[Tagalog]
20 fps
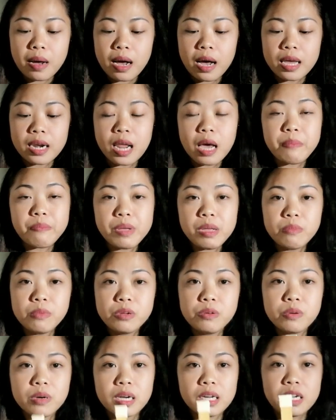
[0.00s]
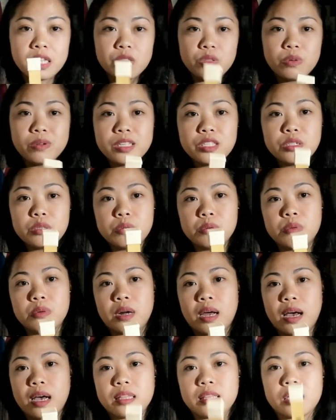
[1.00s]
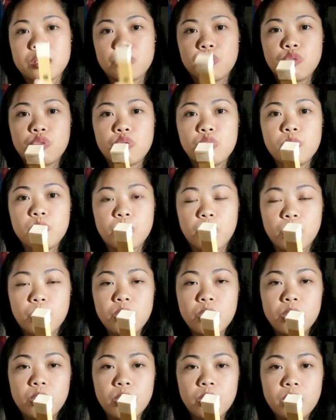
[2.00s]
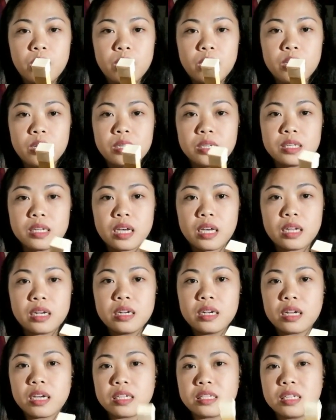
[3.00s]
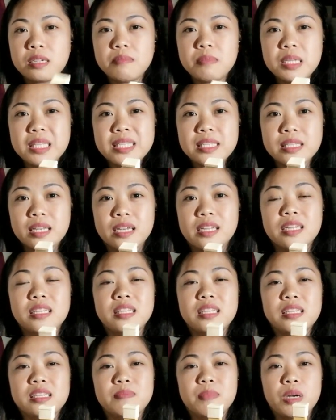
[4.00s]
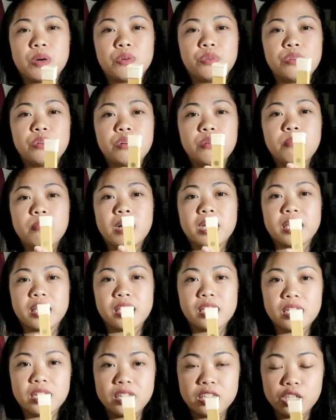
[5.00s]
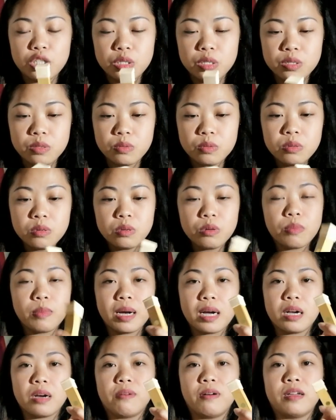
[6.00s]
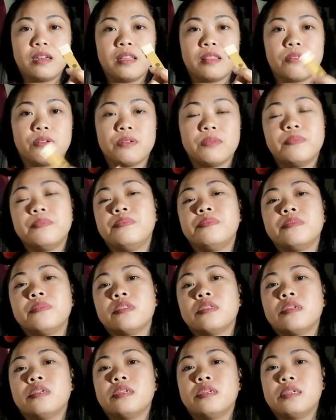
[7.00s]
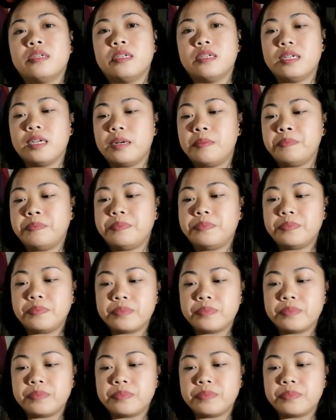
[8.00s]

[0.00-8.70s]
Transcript: hanapin mo yung ganitong itsura at ituro mo yan, kasi minsan hindi marunong mag-English yung gumagawa nito. Yan.